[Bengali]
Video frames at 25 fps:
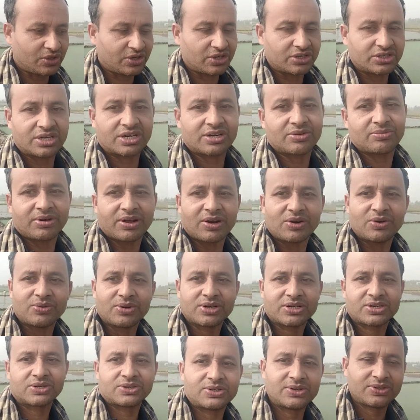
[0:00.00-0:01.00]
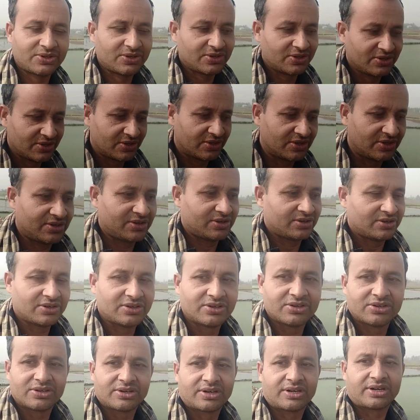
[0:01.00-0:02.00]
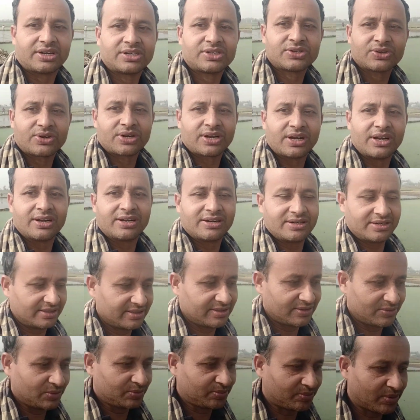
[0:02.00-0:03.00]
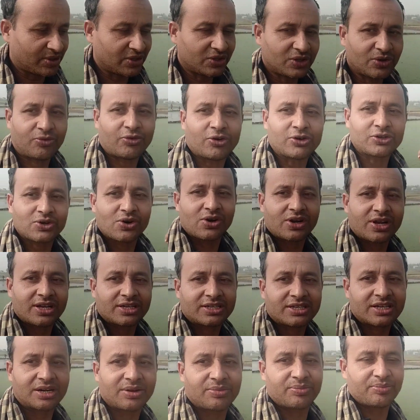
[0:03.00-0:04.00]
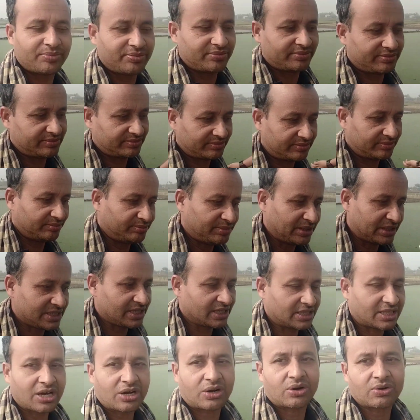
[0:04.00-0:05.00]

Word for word: যারা ভালোবাসো কৃষকের উৎপাদিত ফসল খেয়ে যারা বেঁচে থাকো